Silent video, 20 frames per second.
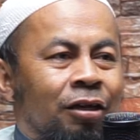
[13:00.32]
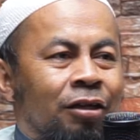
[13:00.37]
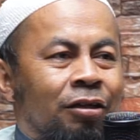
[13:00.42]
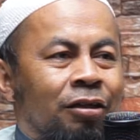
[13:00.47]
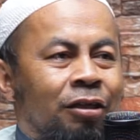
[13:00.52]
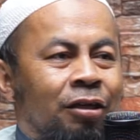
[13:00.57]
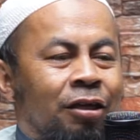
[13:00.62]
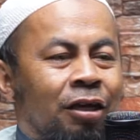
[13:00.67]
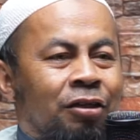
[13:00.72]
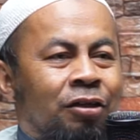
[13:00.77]

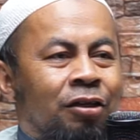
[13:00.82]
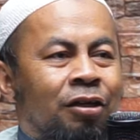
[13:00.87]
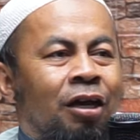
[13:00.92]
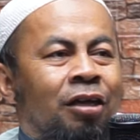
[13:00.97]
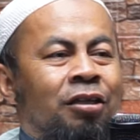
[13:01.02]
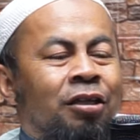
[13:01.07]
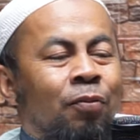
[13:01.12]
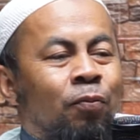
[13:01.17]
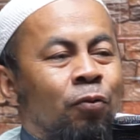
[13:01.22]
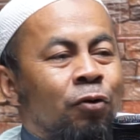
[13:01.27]
ketika
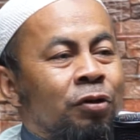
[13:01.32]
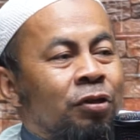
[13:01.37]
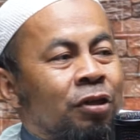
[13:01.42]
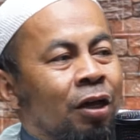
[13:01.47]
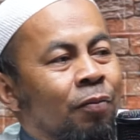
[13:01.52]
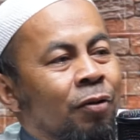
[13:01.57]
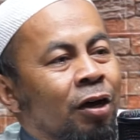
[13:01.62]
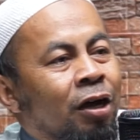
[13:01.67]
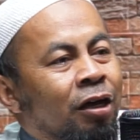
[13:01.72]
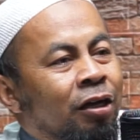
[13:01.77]
sengaja pun
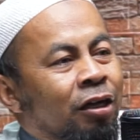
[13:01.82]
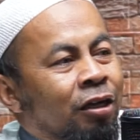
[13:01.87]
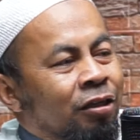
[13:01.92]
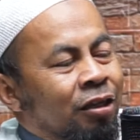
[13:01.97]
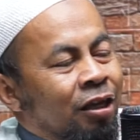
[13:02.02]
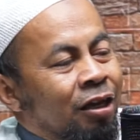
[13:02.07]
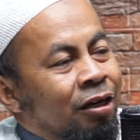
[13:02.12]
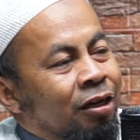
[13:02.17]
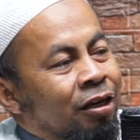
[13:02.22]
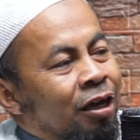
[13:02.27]
sama
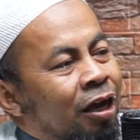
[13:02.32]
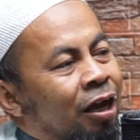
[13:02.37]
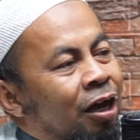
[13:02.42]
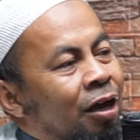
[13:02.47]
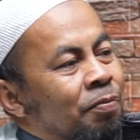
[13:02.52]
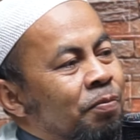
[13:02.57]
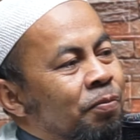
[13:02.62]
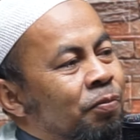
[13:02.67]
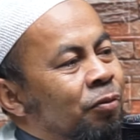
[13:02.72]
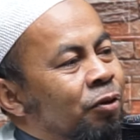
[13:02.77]
kita
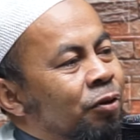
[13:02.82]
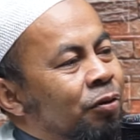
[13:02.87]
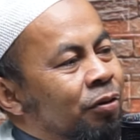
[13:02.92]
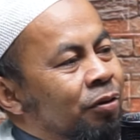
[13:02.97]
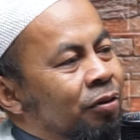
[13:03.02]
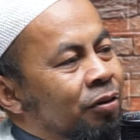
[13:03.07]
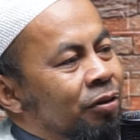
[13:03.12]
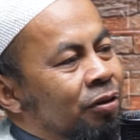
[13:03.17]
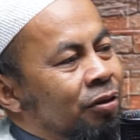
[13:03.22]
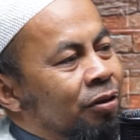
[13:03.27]
dianggap
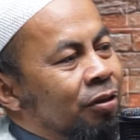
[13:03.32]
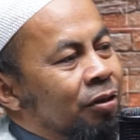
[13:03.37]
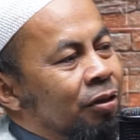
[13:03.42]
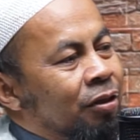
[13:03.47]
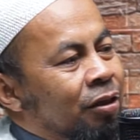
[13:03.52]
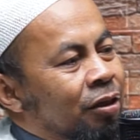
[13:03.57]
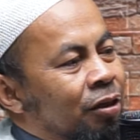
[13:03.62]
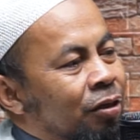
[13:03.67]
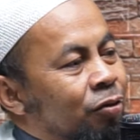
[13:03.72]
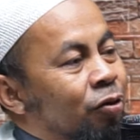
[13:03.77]

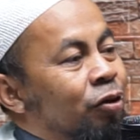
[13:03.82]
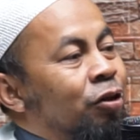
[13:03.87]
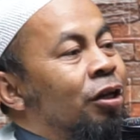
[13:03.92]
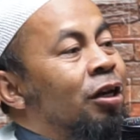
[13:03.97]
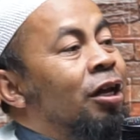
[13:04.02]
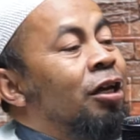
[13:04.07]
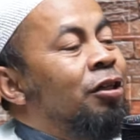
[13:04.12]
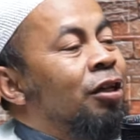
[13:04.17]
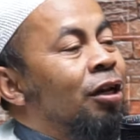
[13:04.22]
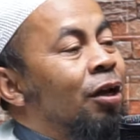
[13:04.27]
sudah
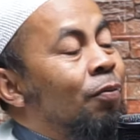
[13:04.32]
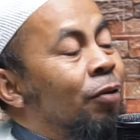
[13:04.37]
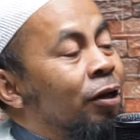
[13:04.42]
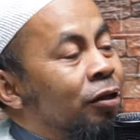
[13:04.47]
jelas lah